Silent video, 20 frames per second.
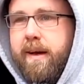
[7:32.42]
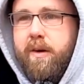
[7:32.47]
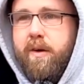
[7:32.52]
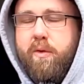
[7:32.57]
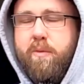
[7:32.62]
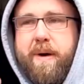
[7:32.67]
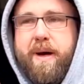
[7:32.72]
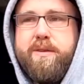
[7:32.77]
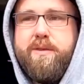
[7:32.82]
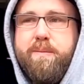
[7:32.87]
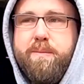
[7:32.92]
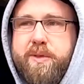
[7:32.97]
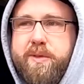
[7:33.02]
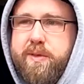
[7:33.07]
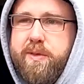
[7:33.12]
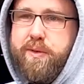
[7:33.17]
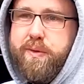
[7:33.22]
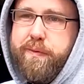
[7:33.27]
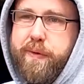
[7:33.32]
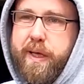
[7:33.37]
Um mal so ein
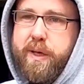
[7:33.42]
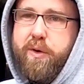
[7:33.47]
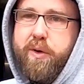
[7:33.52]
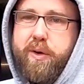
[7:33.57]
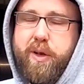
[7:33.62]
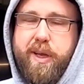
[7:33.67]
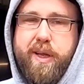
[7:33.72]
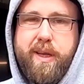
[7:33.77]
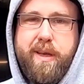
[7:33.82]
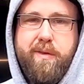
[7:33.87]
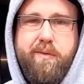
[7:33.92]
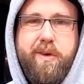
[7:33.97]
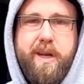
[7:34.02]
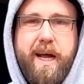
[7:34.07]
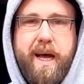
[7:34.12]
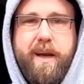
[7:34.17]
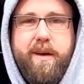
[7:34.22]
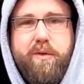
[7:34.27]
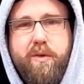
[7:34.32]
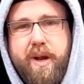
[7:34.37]
bisschen zu verdeutlichen, wie
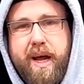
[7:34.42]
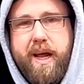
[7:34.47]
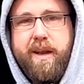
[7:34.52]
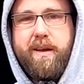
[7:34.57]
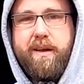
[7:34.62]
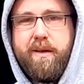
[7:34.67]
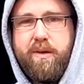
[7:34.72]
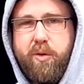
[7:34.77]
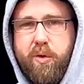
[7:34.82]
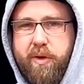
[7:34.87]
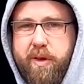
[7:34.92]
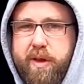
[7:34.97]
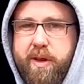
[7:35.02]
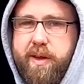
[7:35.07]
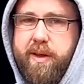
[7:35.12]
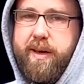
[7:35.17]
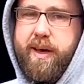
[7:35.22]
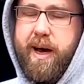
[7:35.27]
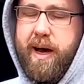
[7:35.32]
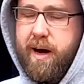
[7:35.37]
der ein oder andere
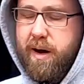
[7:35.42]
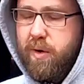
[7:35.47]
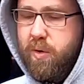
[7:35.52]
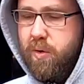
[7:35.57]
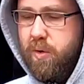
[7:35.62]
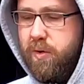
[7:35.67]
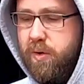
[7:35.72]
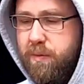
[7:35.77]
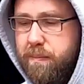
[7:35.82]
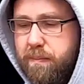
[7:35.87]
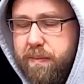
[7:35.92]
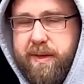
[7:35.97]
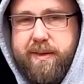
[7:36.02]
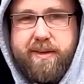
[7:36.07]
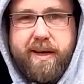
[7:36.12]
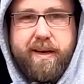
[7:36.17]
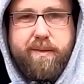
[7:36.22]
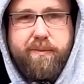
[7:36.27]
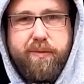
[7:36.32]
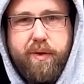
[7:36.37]
Kunde auch mit
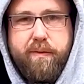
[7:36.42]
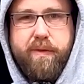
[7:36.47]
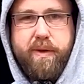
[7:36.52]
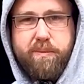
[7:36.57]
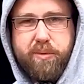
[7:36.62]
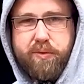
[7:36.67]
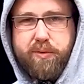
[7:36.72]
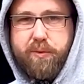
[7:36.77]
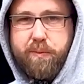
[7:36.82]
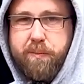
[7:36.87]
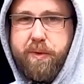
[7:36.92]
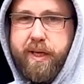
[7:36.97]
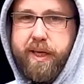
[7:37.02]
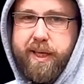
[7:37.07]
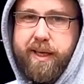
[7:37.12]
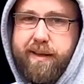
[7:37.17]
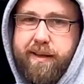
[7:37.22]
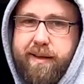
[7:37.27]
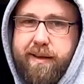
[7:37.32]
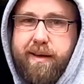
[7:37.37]
seinem VW-Bus
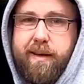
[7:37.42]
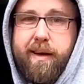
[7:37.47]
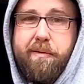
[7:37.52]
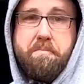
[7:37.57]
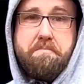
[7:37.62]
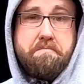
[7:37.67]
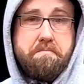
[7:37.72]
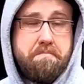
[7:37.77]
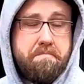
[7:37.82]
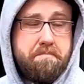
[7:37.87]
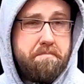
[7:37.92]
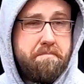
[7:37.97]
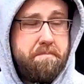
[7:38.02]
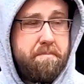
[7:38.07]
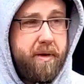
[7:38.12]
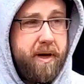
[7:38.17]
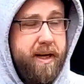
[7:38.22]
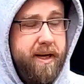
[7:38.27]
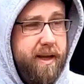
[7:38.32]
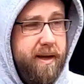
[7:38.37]
umgeht,
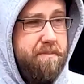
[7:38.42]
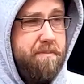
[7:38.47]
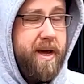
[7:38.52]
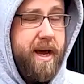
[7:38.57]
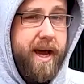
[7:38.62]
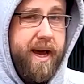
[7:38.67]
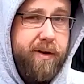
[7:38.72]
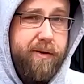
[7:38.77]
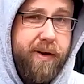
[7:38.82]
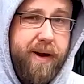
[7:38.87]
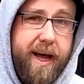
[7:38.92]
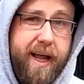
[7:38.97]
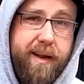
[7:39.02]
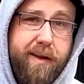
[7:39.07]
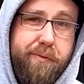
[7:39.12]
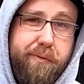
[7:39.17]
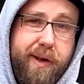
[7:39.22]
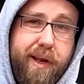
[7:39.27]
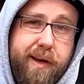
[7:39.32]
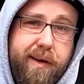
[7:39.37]
bei dem der ein oder
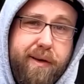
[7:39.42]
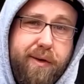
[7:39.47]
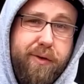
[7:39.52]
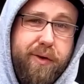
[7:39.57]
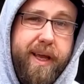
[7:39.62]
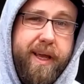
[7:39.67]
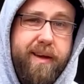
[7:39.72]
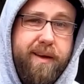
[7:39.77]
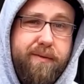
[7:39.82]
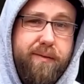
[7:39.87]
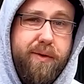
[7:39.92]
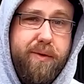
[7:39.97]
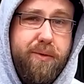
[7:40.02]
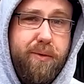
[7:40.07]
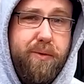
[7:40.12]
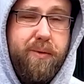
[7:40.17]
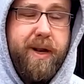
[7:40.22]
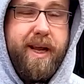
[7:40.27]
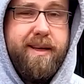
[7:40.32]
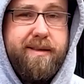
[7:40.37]
andere vielleicht auch denken würde,
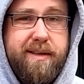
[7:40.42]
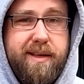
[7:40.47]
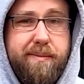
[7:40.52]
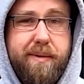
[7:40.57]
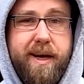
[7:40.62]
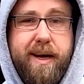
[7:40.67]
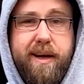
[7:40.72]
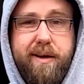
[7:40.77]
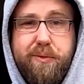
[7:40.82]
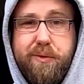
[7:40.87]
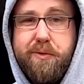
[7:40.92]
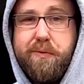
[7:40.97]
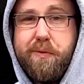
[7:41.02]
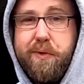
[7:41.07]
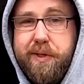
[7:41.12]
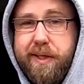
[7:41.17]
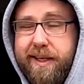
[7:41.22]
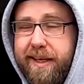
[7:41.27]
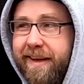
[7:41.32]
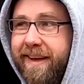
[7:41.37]
oh, der ist nicht mehr
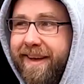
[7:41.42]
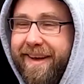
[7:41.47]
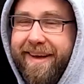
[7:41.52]
haltungswürdig,